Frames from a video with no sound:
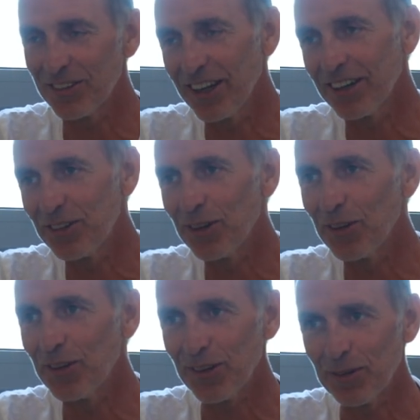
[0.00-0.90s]
Gary
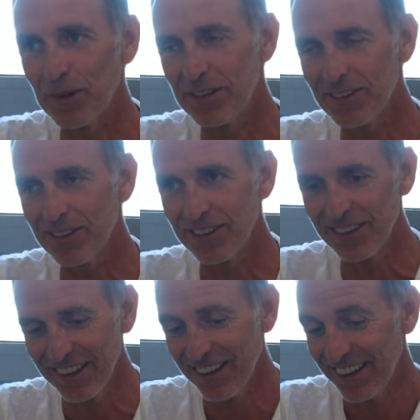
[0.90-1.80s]
Turner, Bicycle.
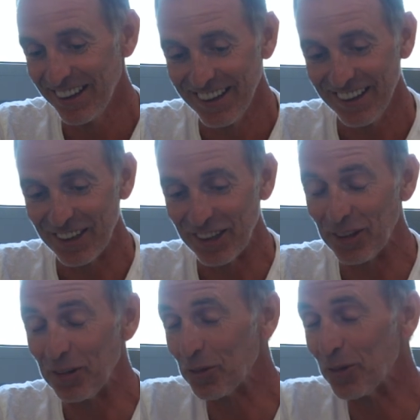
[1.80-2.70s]

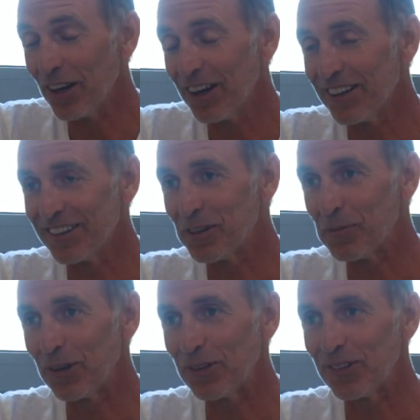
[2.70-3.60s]
Et donc voilà, à
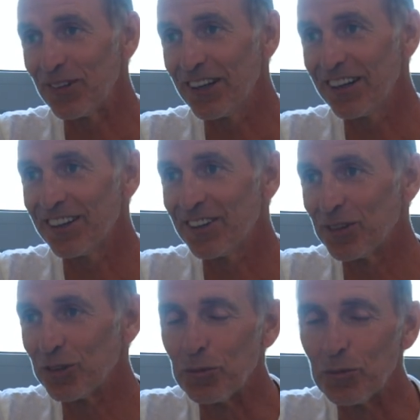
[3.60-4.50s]
partir de là,
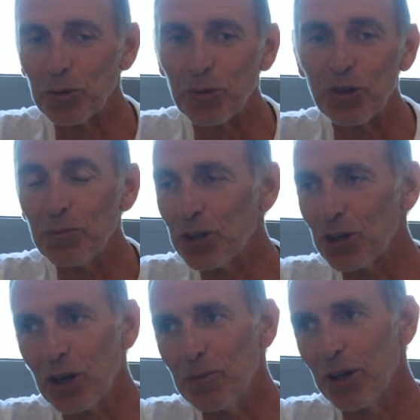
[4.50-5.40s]
euh, je me choisis un petit
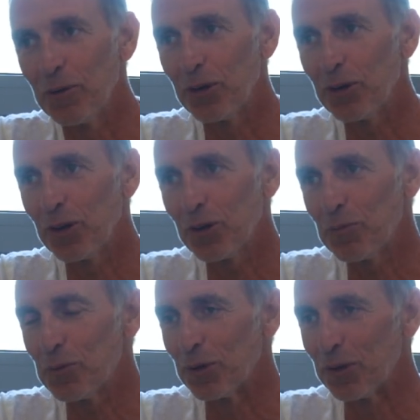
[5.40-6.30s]
club en amateur
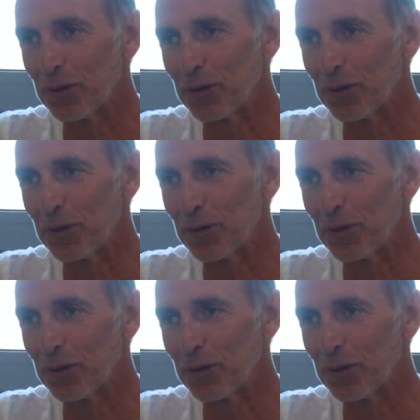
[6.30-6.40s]
pour,